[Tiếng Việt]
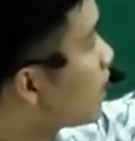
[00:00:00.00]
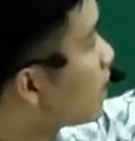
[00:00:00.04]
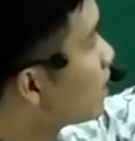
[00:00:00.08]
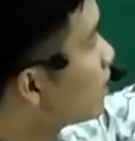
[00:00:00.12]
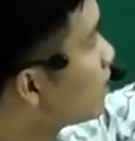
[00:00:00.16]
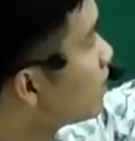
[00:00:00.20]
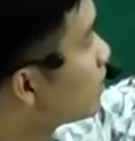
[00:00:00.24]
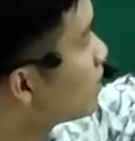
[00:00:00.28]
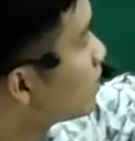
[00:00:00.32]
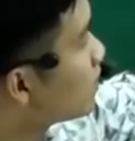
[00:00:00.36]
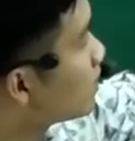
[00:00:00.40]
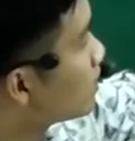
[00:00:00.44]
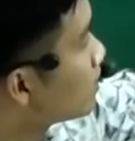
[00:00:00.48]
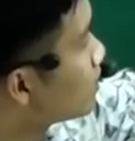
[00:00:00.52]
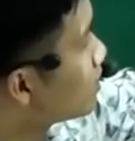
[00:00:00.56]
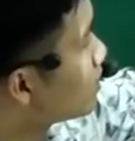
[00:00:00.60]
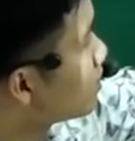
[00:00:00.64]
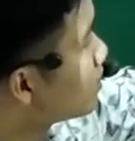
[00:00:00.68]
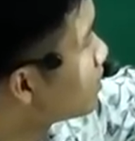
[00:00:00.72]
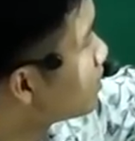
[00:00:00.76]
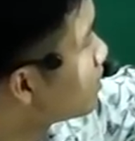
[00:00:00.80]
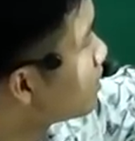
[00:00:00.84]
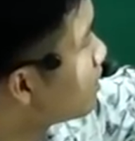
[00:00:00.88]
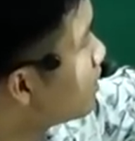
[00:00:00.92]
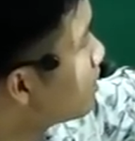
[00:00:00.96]
thay
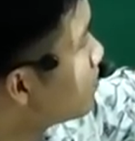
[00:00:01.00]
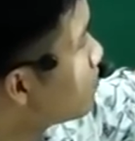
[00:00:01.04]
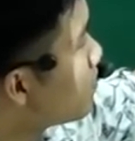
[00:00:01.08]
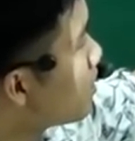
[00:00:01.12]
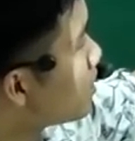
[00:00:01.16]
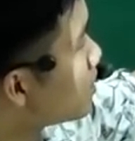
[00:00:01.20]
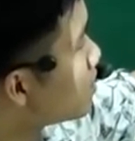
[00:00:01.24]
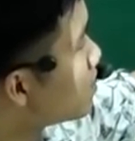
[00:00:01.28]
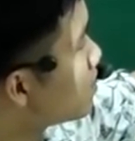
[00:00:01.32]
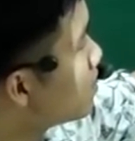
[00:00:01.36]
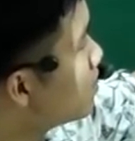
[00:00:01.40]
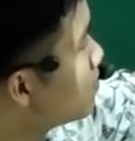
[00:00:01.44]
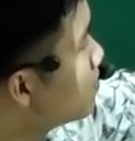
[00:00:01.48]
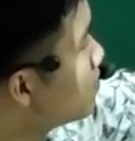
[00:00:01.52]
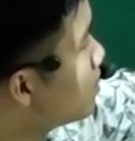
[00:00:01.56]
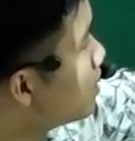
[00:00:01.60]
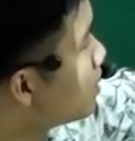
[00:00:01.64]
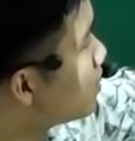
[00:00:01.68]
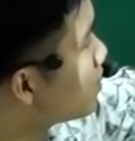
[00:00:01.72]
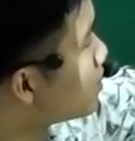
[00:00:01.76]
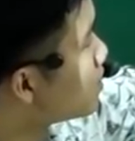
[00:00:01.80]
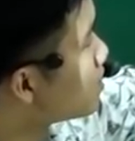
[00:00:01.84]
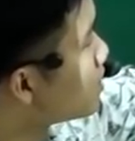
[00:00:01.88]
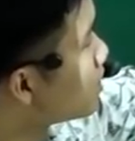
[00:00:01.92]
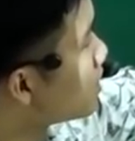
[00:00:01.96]
x bằng dương
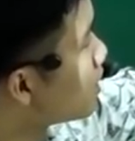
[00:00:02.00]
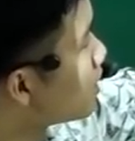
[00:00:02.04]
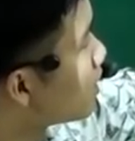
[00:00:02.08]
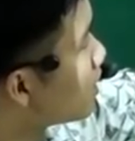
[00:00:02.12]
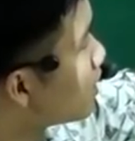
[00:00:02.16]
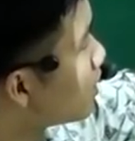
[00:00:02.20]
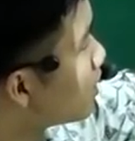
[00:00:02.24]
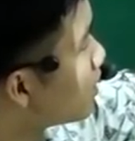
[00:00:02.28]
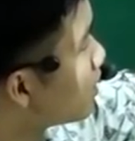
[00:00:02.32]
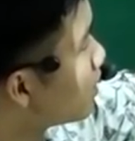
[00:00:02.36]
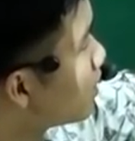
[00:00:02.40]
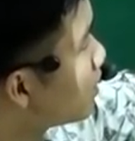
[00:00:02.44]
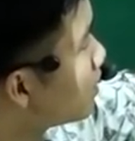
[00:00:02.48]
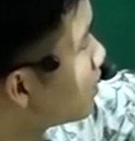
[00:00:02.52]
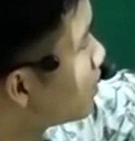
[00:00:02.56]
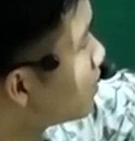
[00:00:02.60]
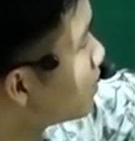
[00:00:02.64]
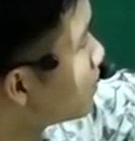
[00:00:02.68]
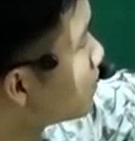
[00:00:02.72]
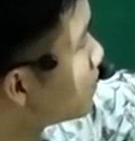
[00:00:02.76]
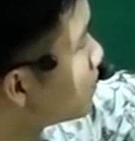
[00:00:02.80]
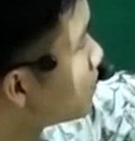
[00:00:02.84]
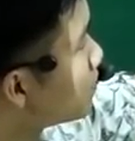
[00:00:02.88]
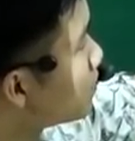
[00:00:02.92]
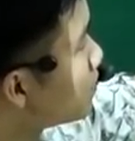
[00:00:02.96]
10 ở trên này này.
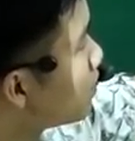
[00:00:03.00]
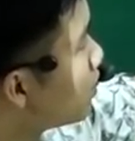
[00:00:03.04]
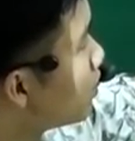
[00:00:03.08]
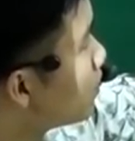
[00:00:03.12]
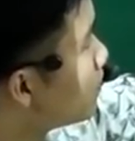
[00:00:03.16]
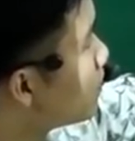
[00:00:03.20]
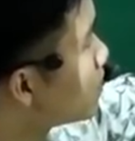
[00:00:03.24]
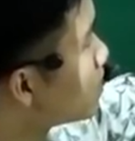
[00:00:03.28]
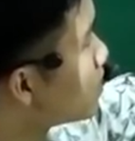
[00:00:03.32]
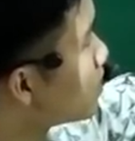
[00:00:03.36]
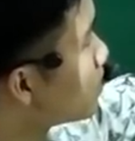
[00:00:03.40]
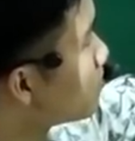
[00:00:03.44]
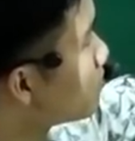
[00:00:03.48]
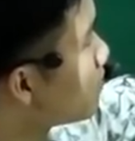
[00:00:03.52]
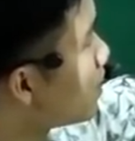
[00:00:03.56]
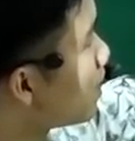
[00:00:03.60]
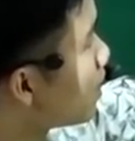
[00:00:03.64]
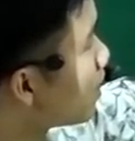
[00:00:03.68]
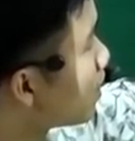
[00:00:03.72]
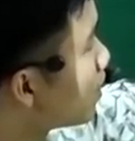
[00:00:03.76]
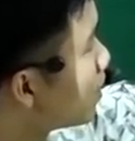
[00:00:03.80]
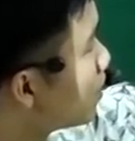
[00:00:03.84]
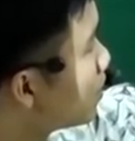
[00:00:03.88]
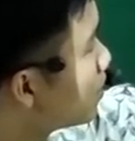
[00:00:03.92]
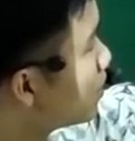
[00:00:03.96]
Rồi bây giờ em
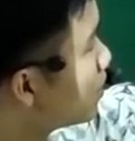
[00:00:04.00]
bằng.